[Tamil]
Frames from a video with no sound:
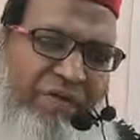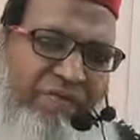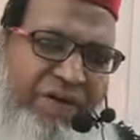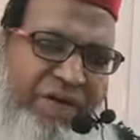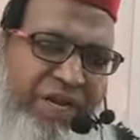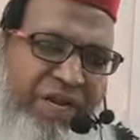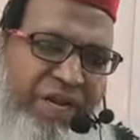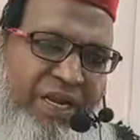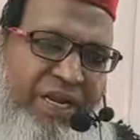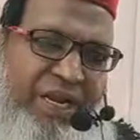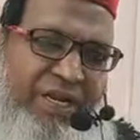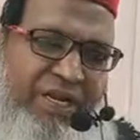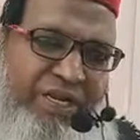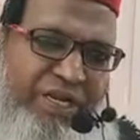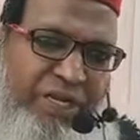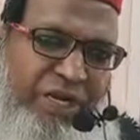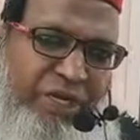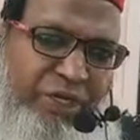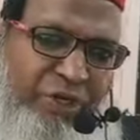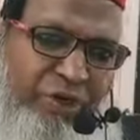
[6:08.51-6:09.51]
அவன் என்னை
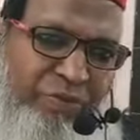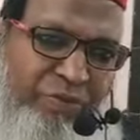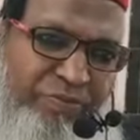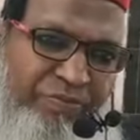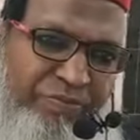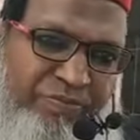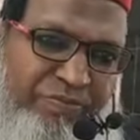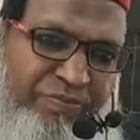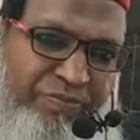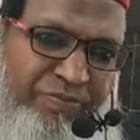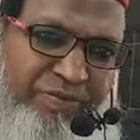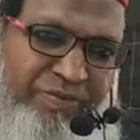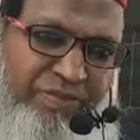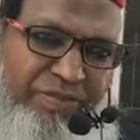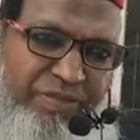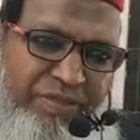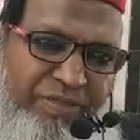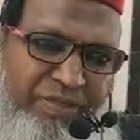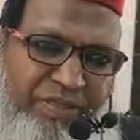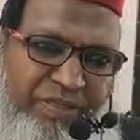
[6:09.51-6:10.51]
அடிக்கட்டும்
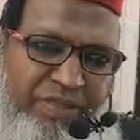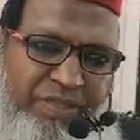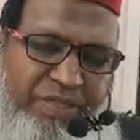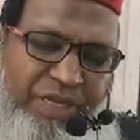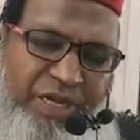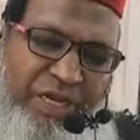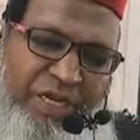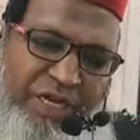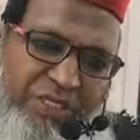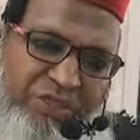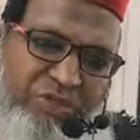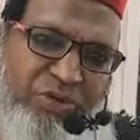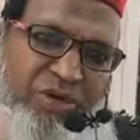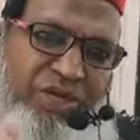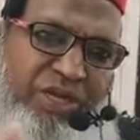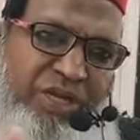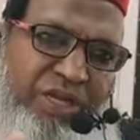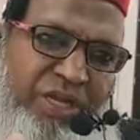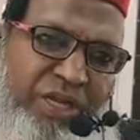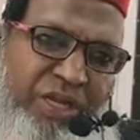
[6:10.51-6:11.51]
என்ன
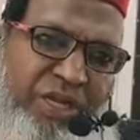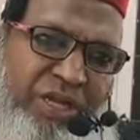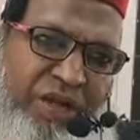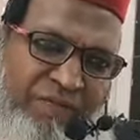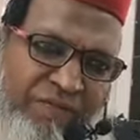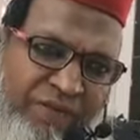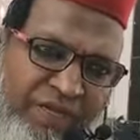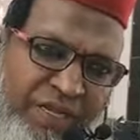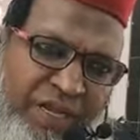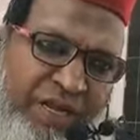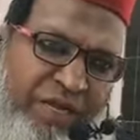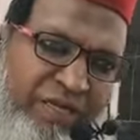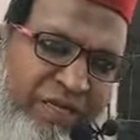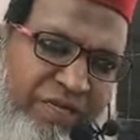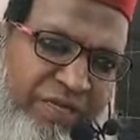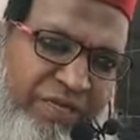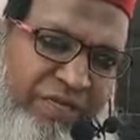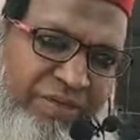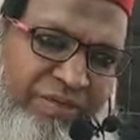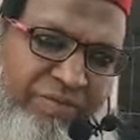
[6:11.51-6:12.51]
சொல்றீங்க அவர்
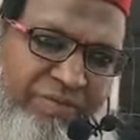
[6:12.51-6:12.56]
யாரு